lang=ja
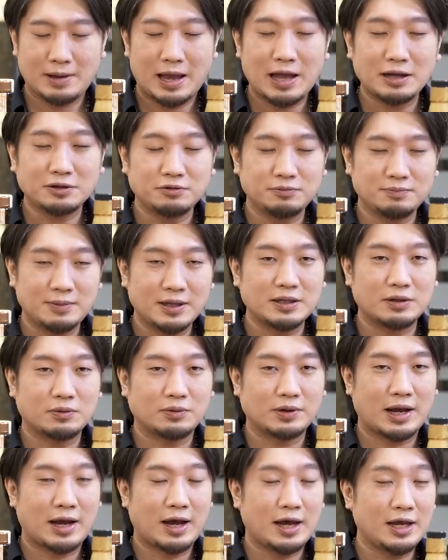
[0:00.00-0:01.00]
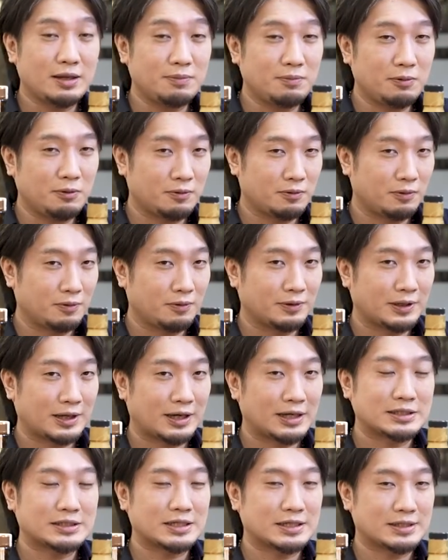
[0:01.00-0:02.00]
あくまでこれハイボールを飲んだ
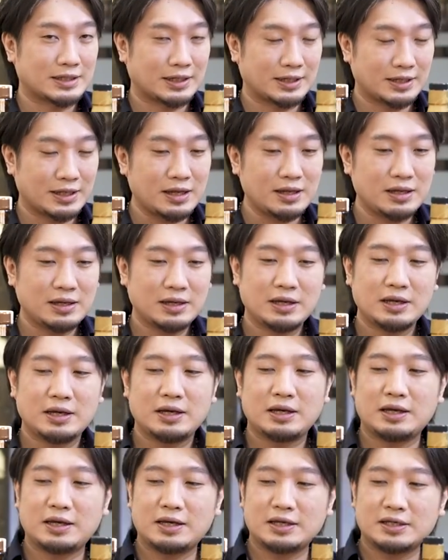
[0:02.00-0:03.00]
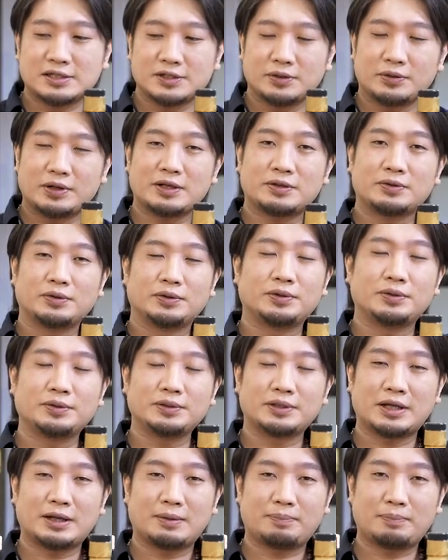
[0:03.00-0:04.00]
感じですからね、ストレートを飲
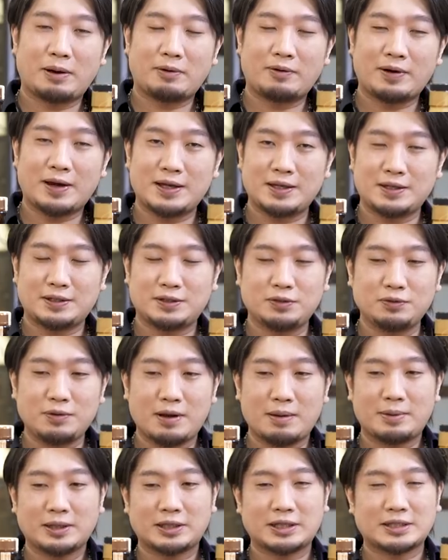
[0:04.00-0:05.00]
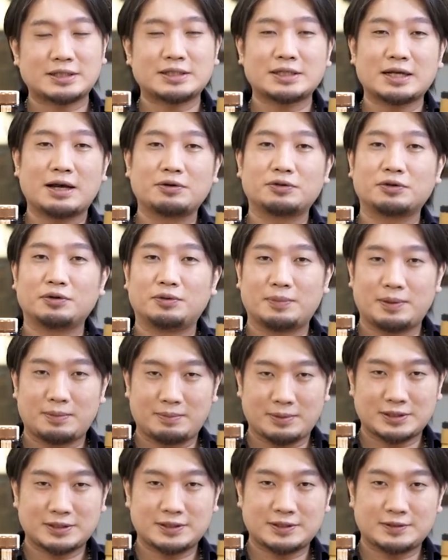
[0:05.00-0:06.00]
んだ場合とはまた違うと思い
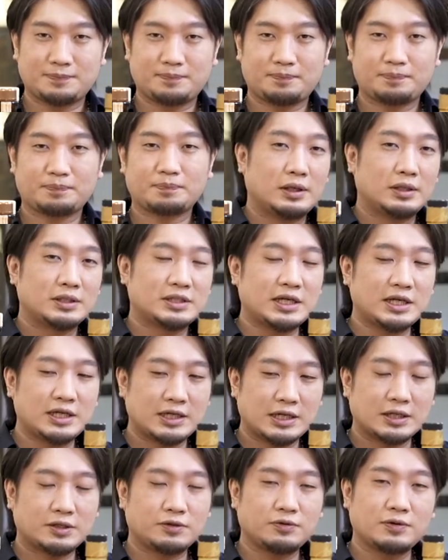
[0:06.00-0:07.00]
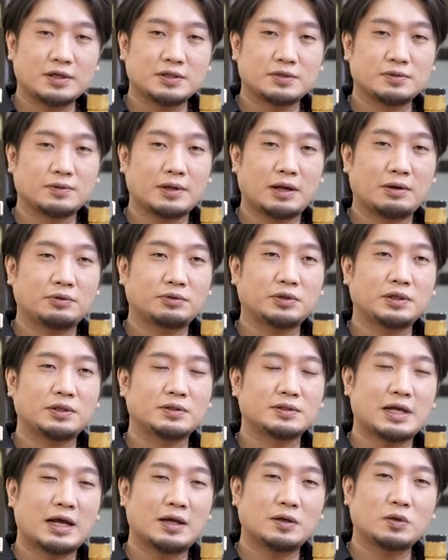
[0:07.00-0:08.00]
ます。ぜひね、デュアーズを買う時
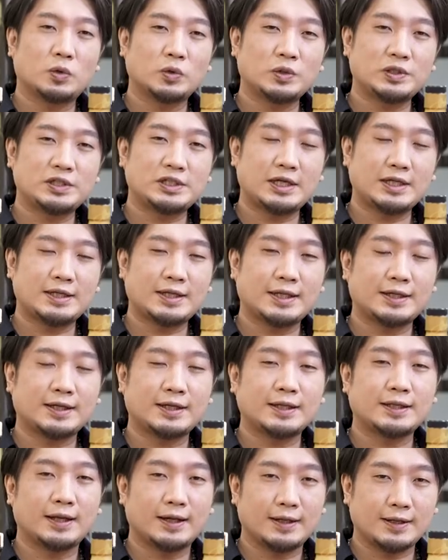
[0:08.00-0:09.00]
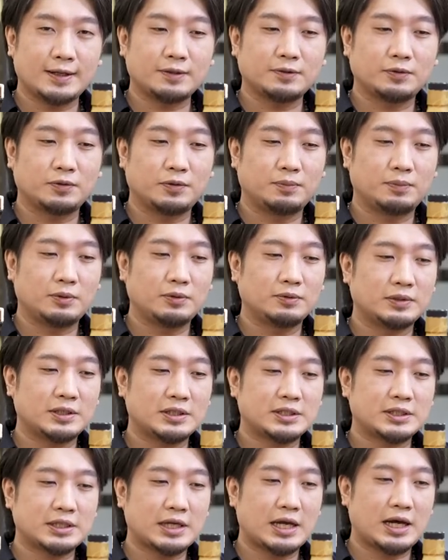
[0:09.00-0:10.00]
の参考にしていただけたらなと思うん
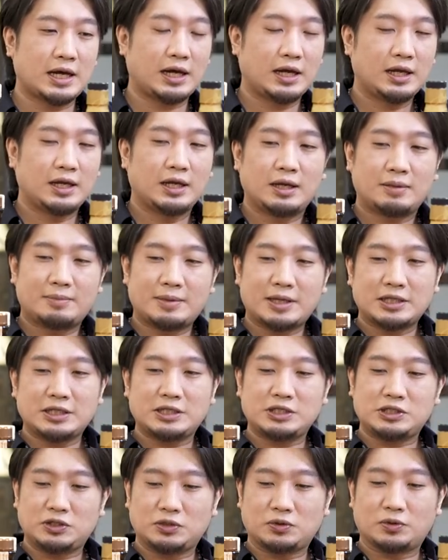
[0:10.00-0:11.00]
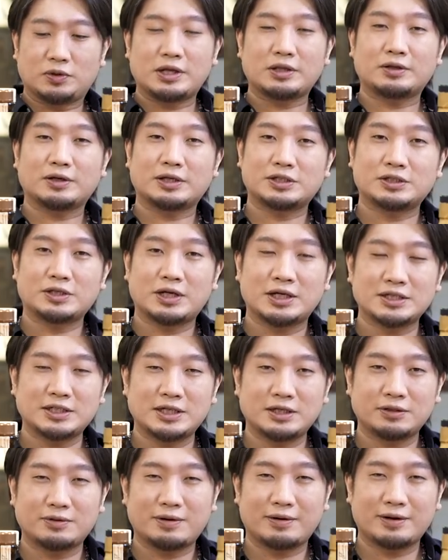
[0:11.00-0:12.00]
ですが、まあ、25年とか18
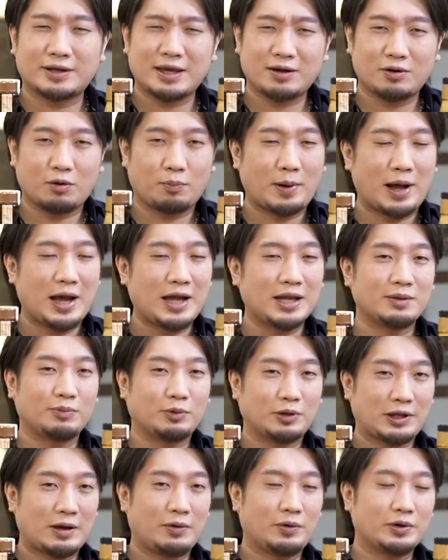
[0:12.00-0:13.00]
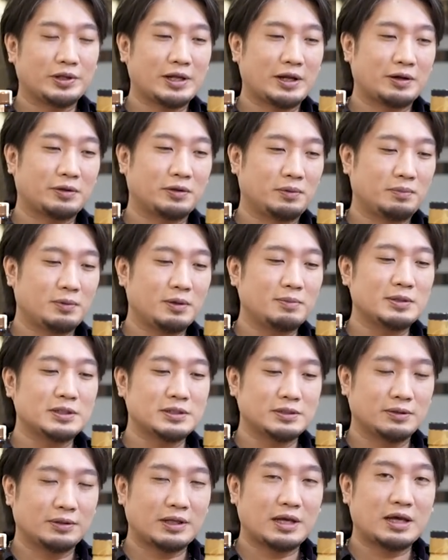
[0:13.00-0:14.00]
年とかは結構バーにもね置いてあると思いま
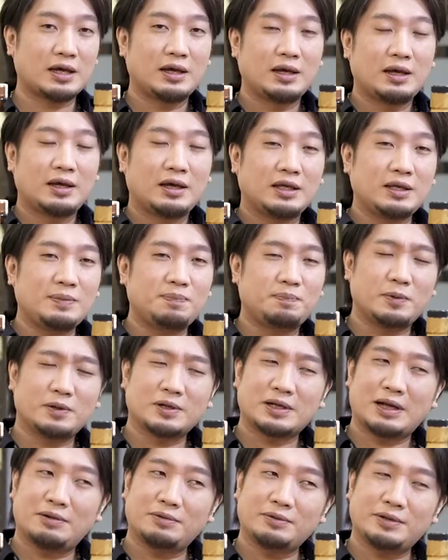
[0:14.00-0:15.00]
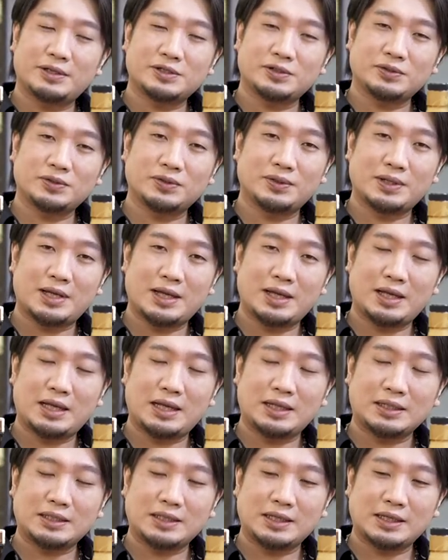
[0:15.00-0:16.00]
すので、1本買うのはちょっと
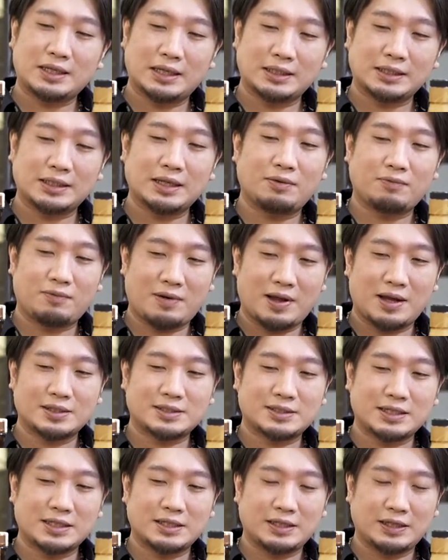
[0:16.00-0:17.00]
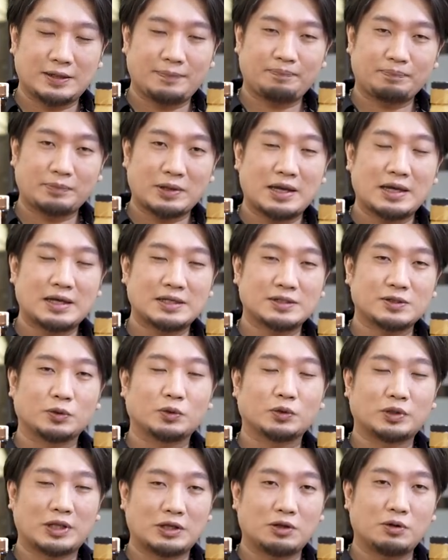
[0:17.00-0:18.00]
なーって方はぜひ、
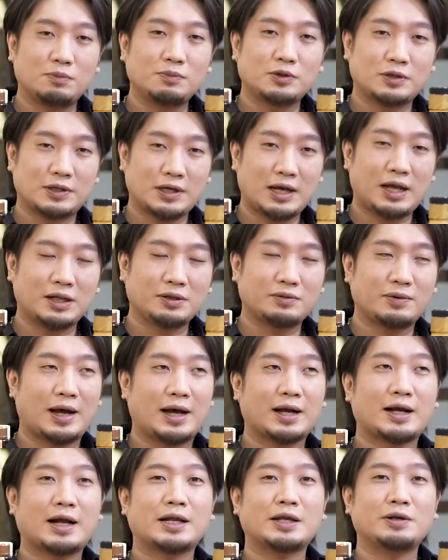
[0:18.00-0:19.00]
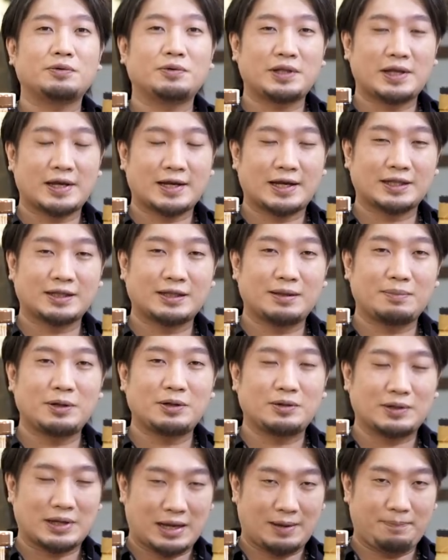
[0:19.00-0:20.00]
外で飲むか、あとは量り売りで買って
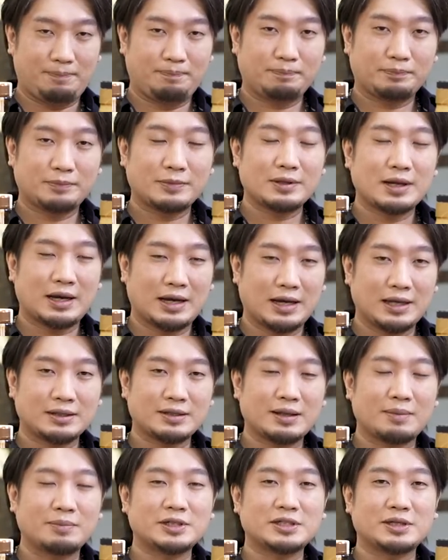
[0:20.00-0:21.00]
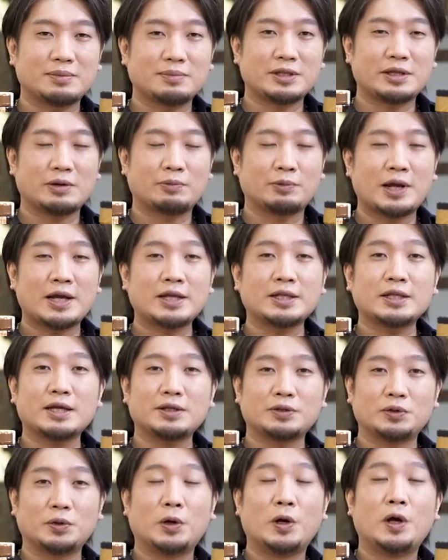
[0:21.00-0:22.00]
みるか、はい、試してみてもらいた
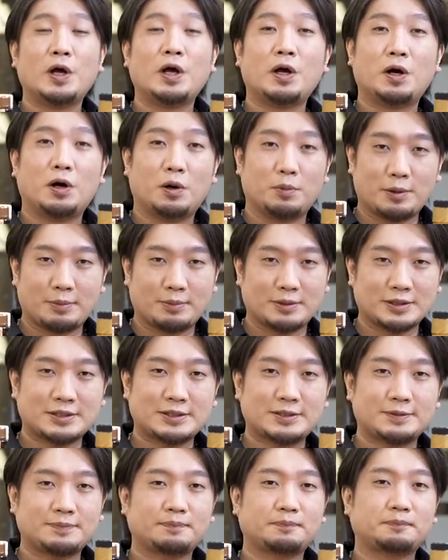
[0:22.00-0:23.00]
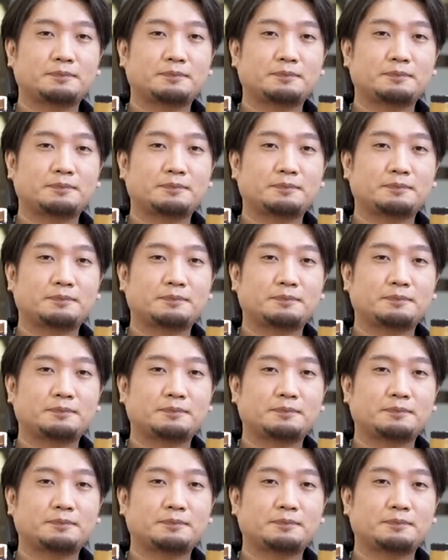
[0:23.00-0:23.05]
いと思います。